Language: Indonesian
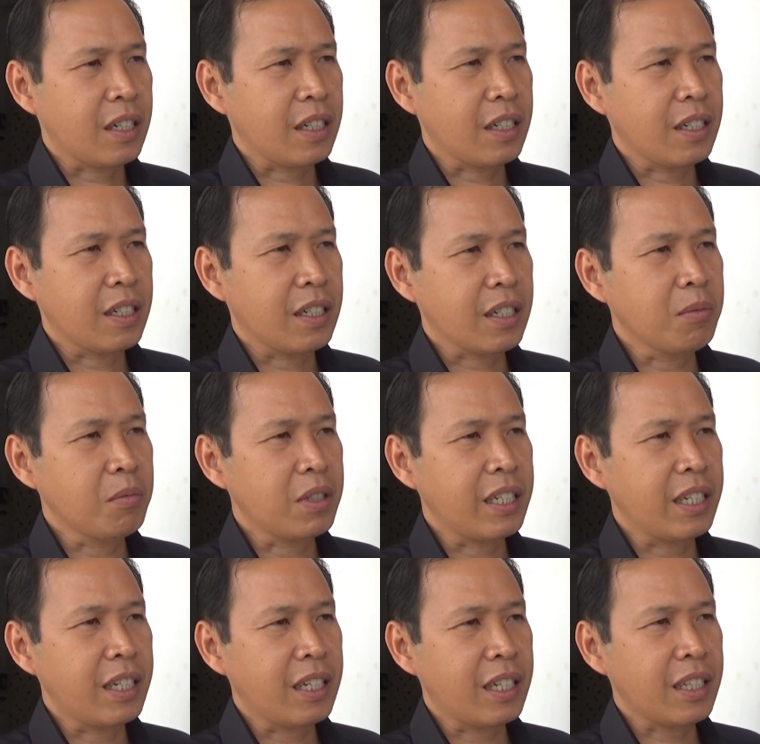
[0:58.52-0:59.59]
nah,
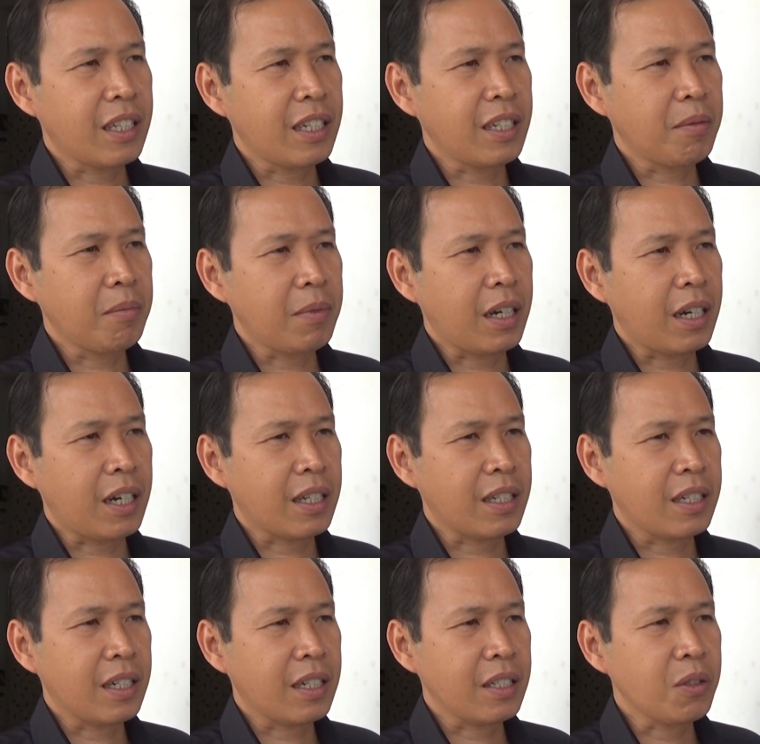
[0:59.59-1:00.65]
kemudian nanti
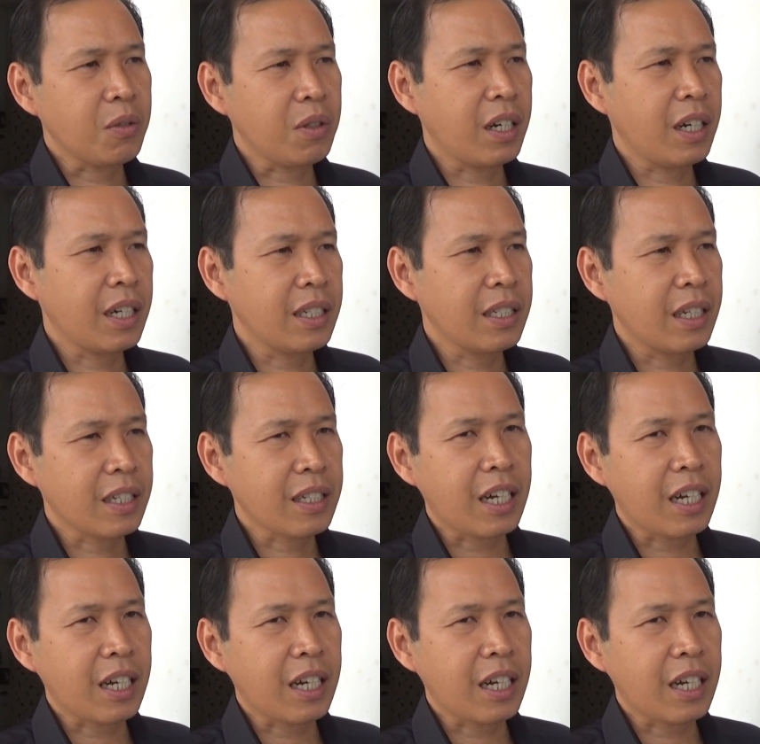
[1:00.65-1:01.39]
ada juga dari